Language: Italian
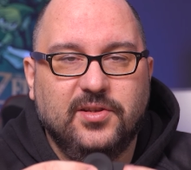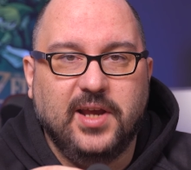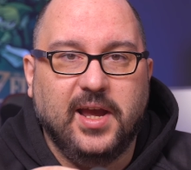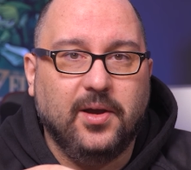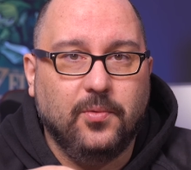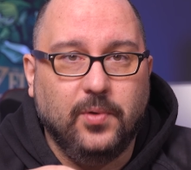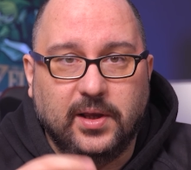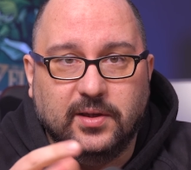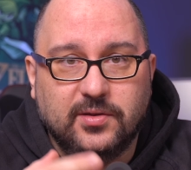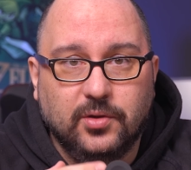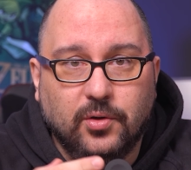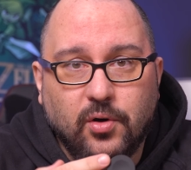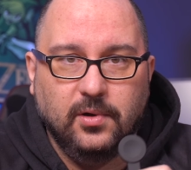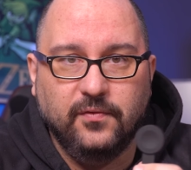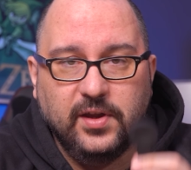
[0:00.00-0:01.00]
c'è è
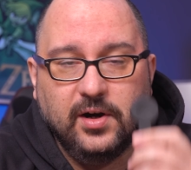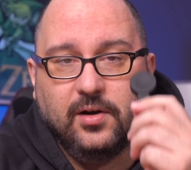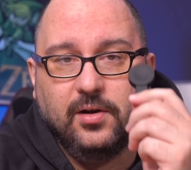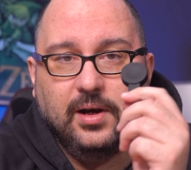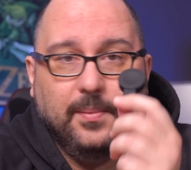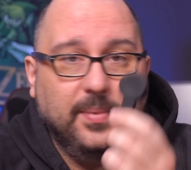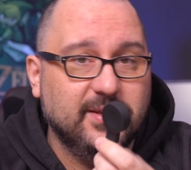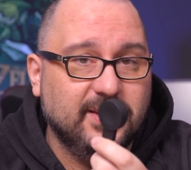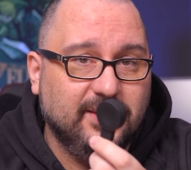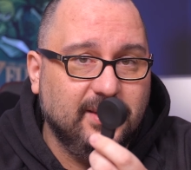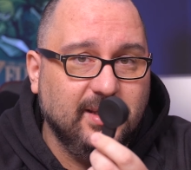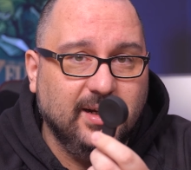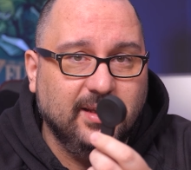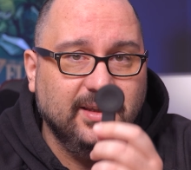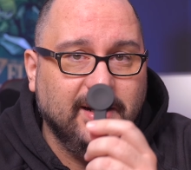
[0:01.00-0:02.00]
questo, ovvero la
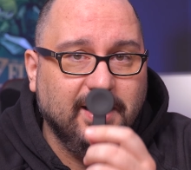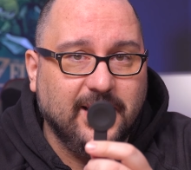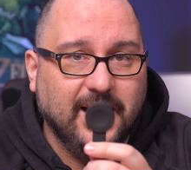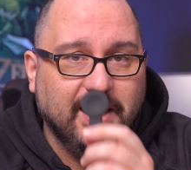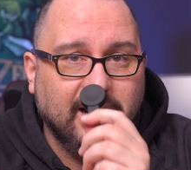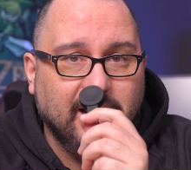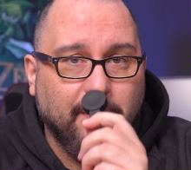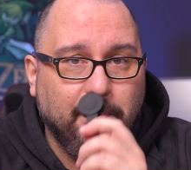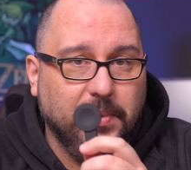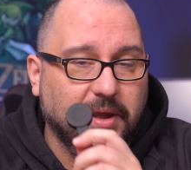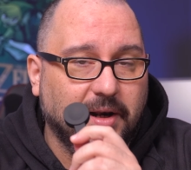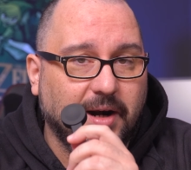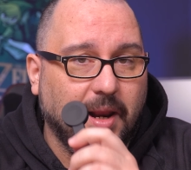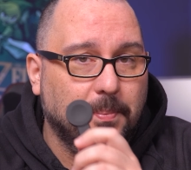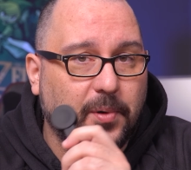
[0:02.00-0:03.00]
basettina di ricarica
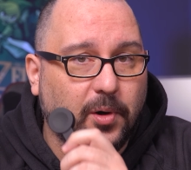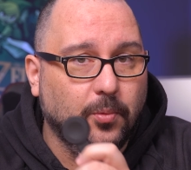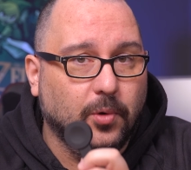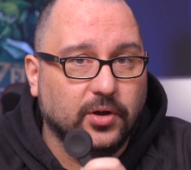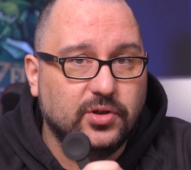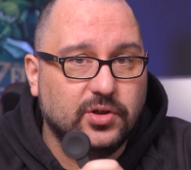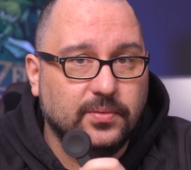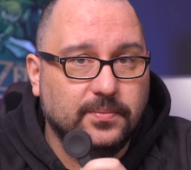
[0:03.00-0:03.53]
per l'Apple Watch.